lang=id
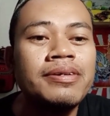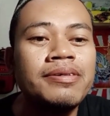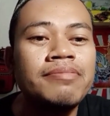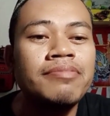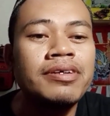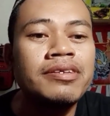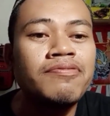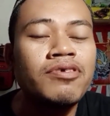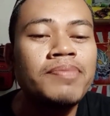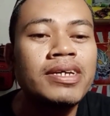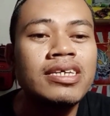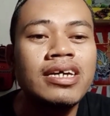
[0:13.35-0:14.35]

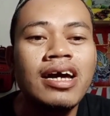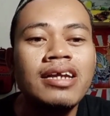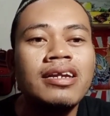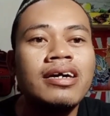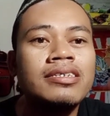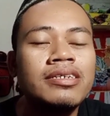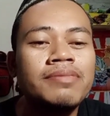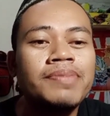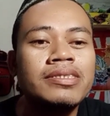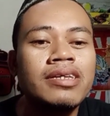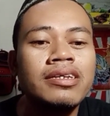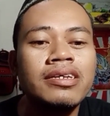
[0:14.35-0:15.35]
Menginformasikan hasil
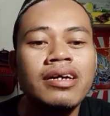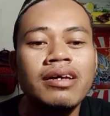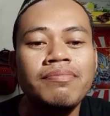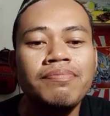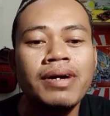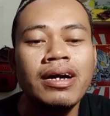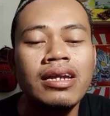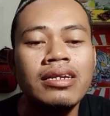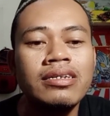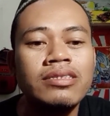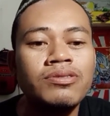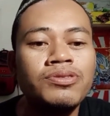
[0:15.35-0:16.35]
pertandingan pekan
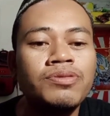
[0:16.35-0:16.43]
ke-17